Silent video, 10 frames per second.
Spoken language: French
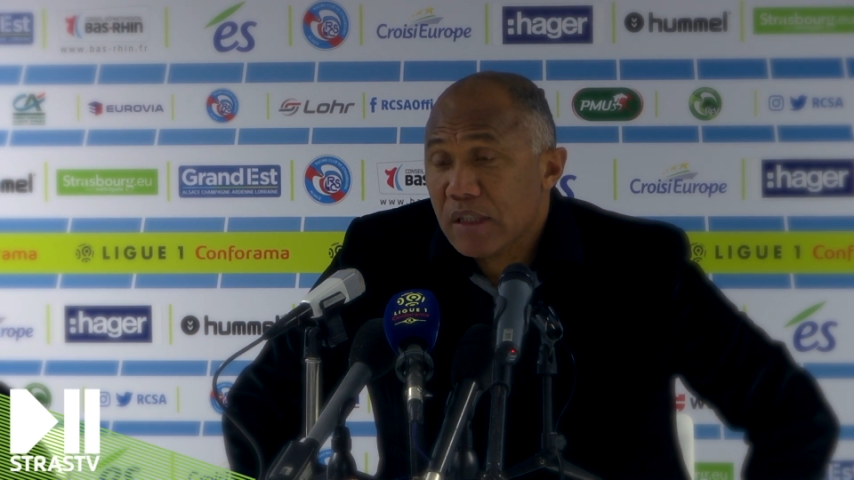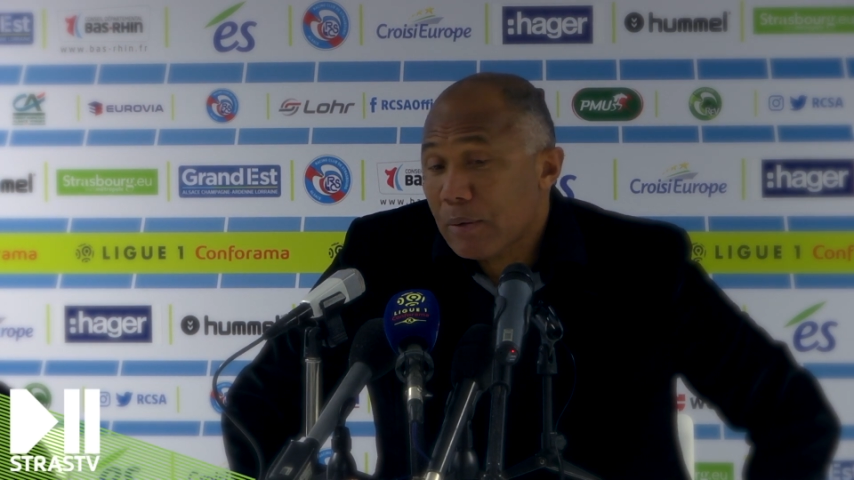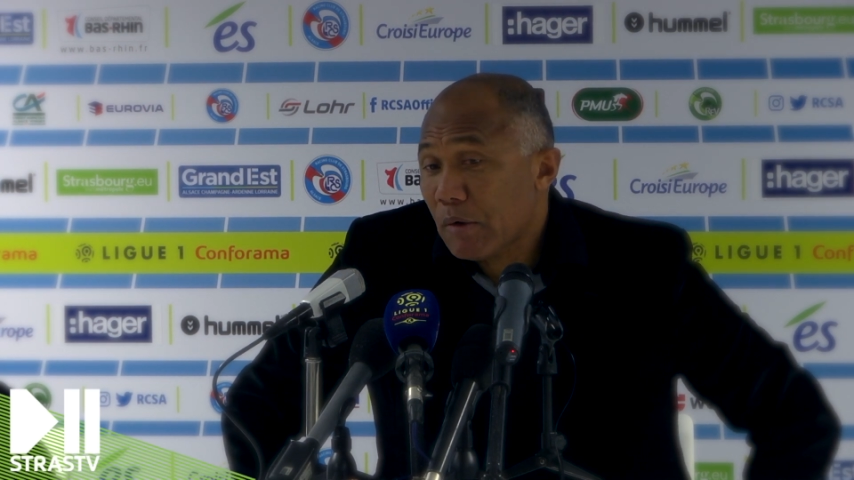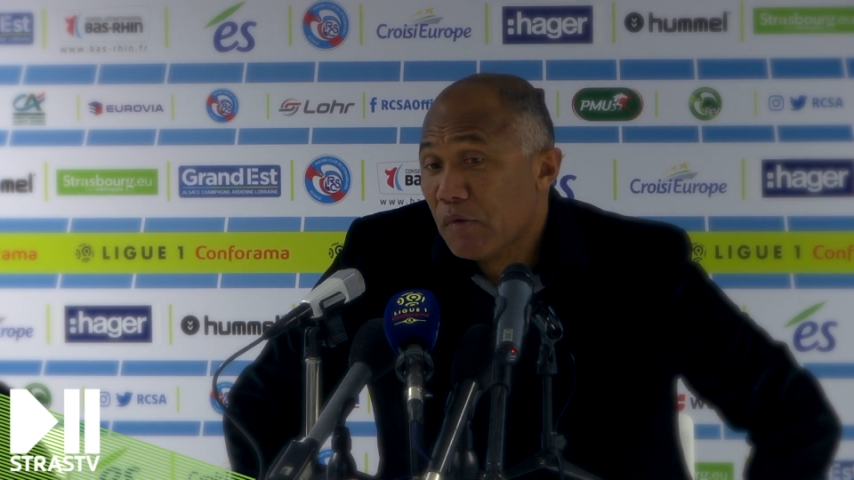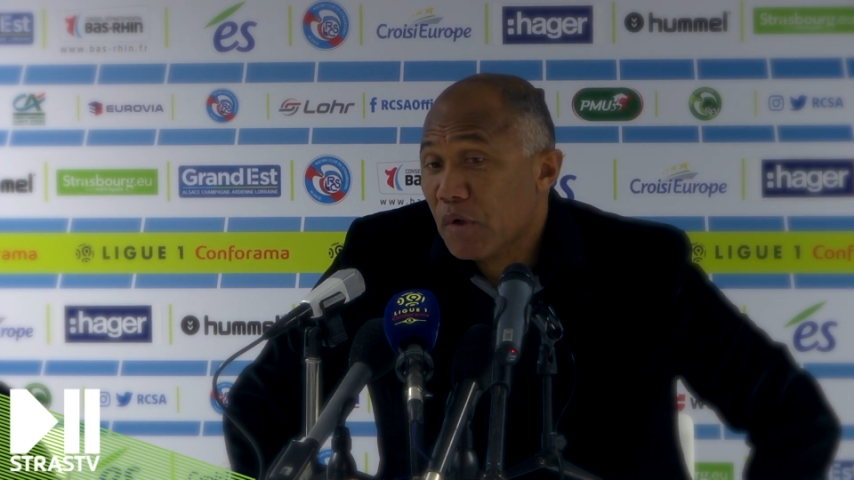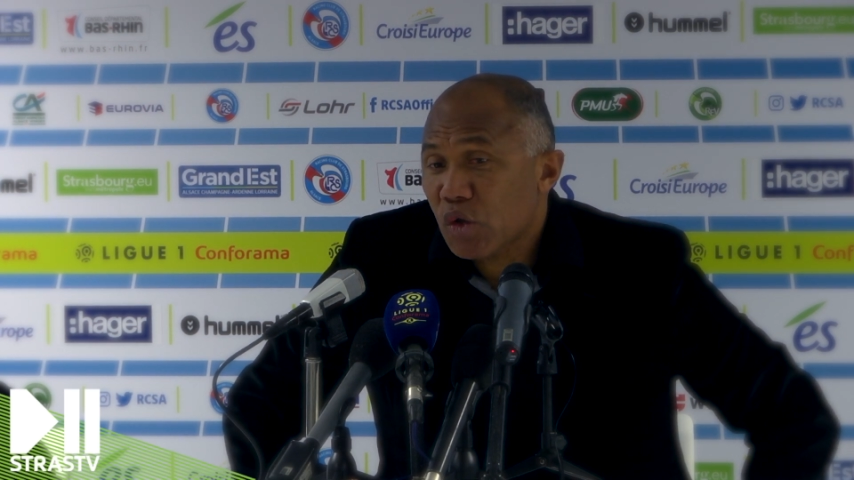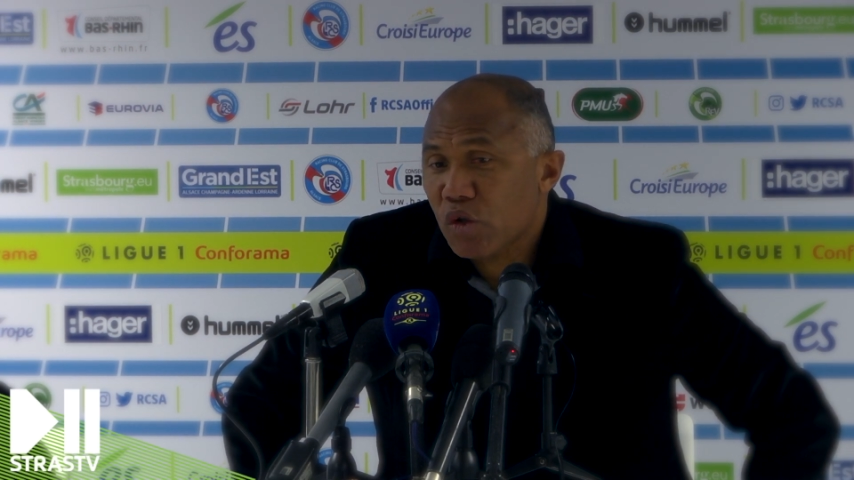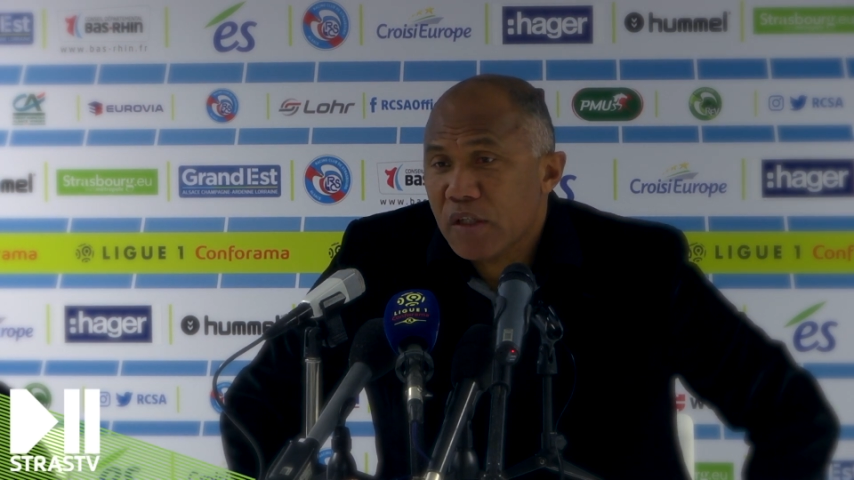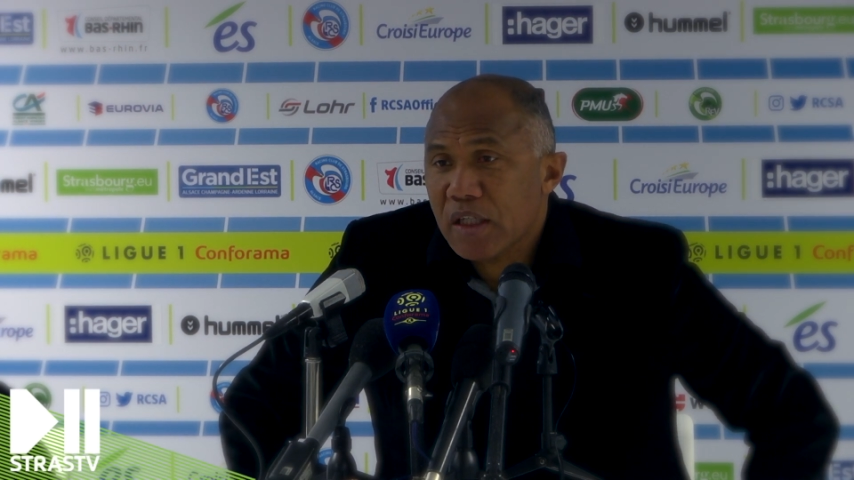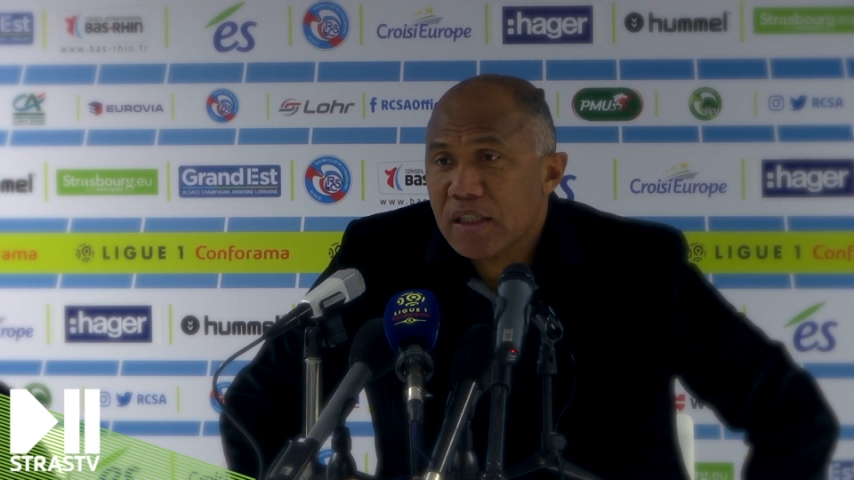C'est la première fois que je
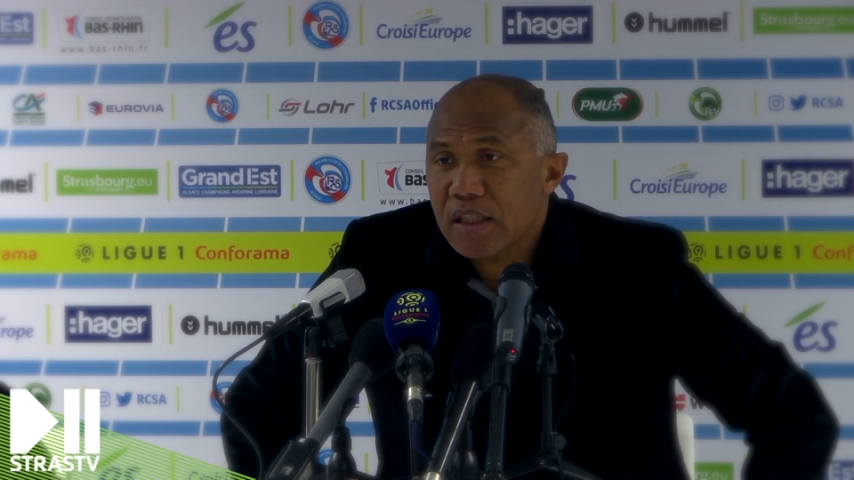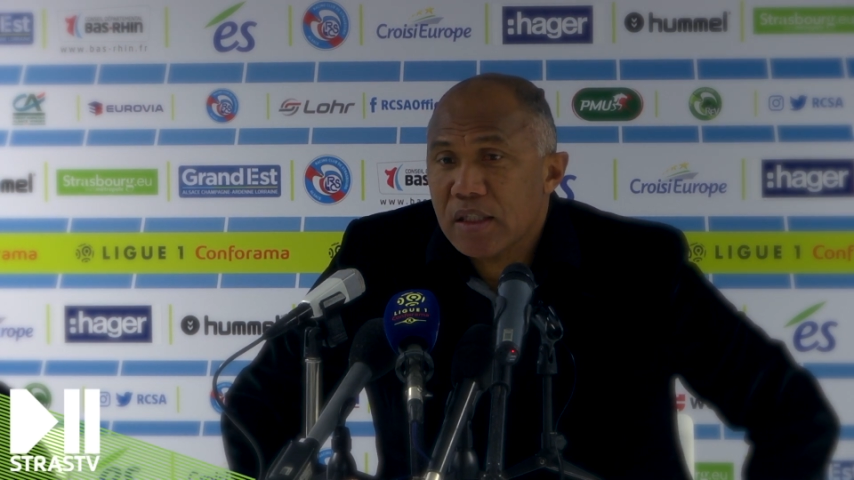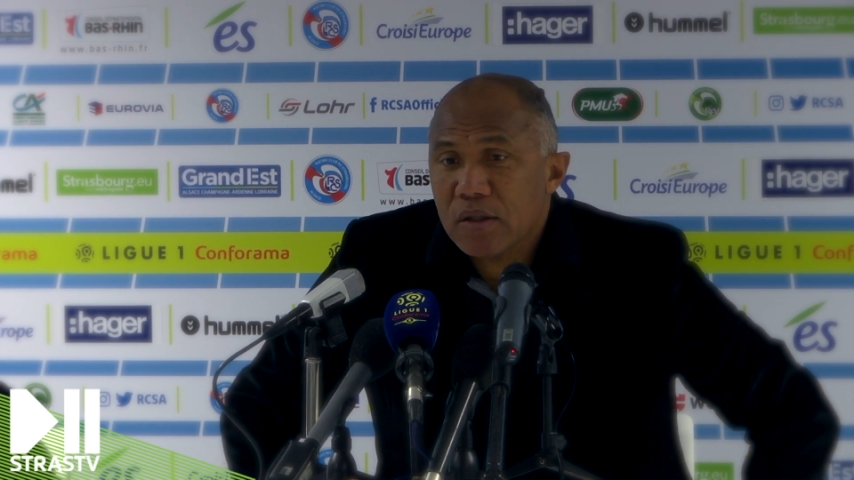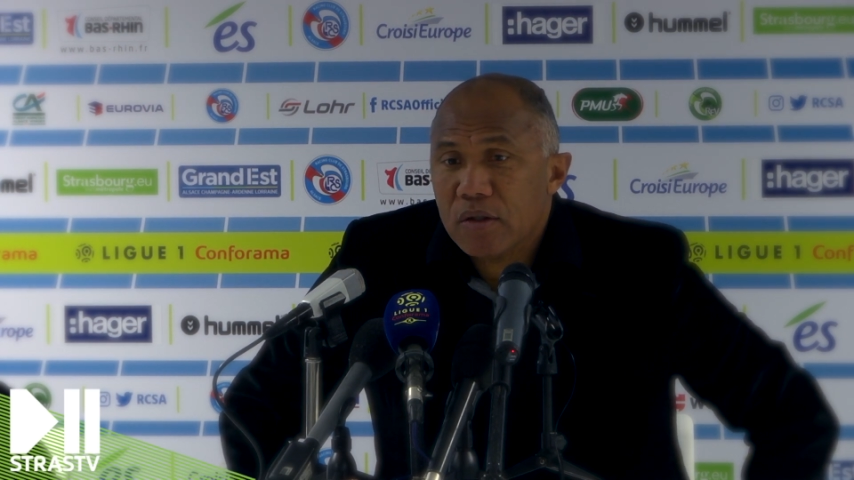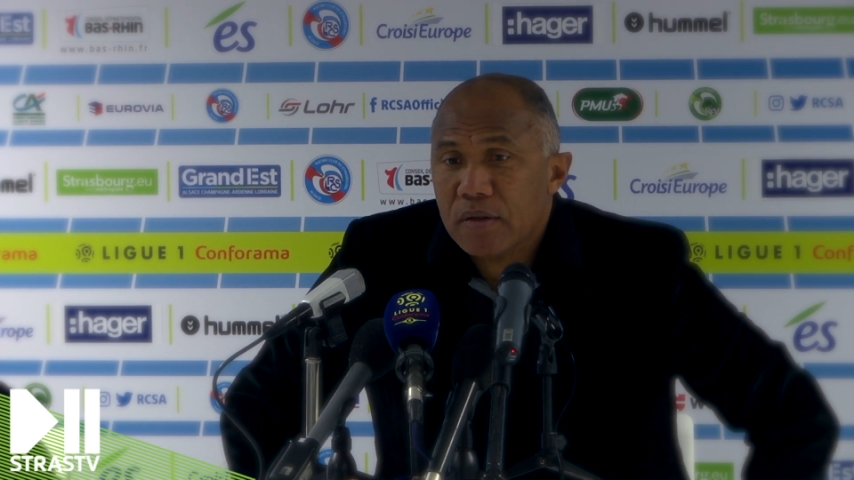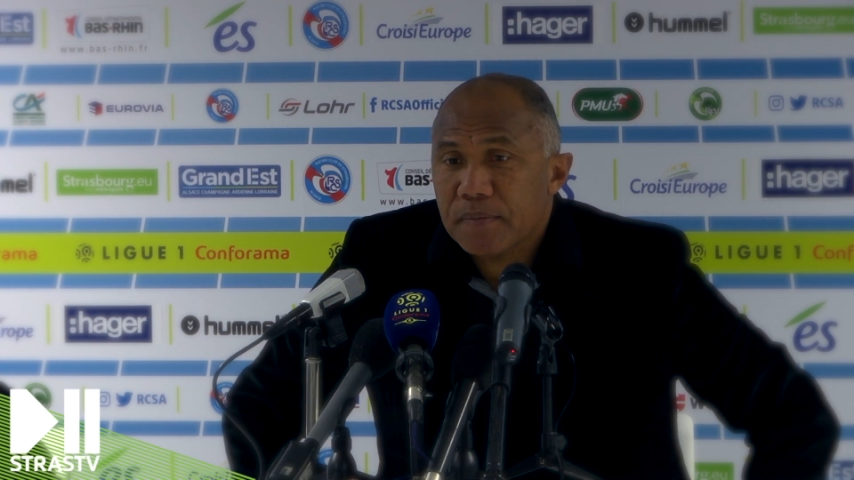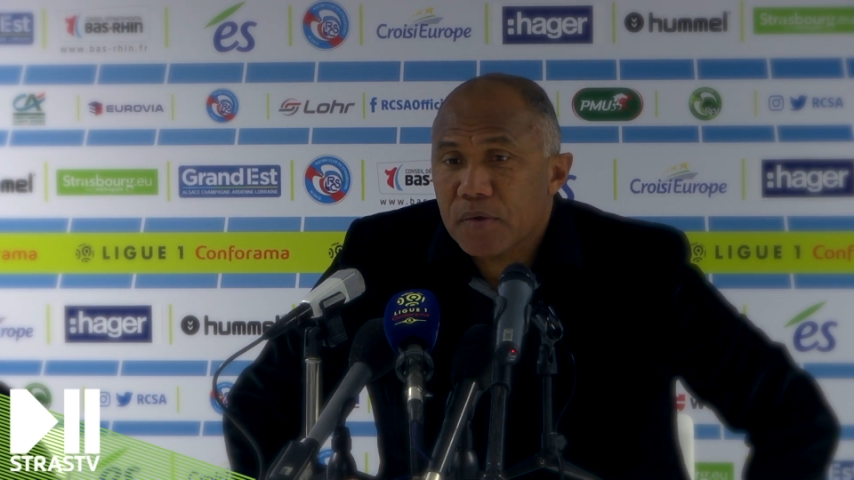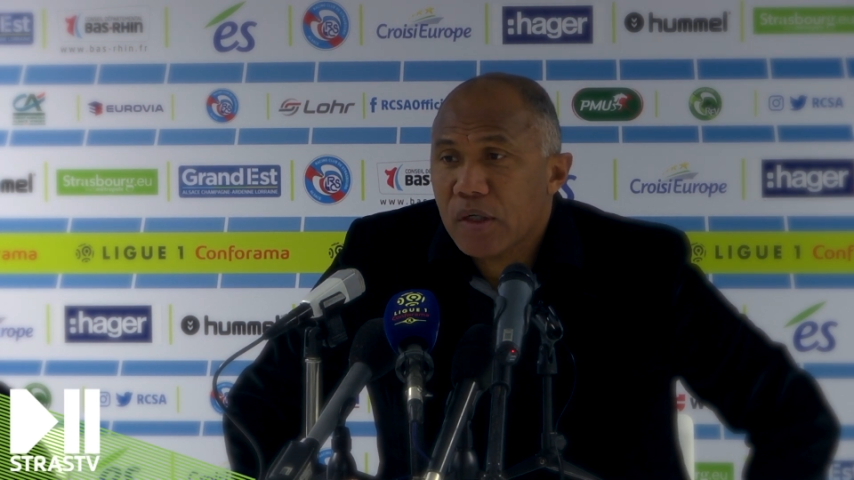reviens ici au euh,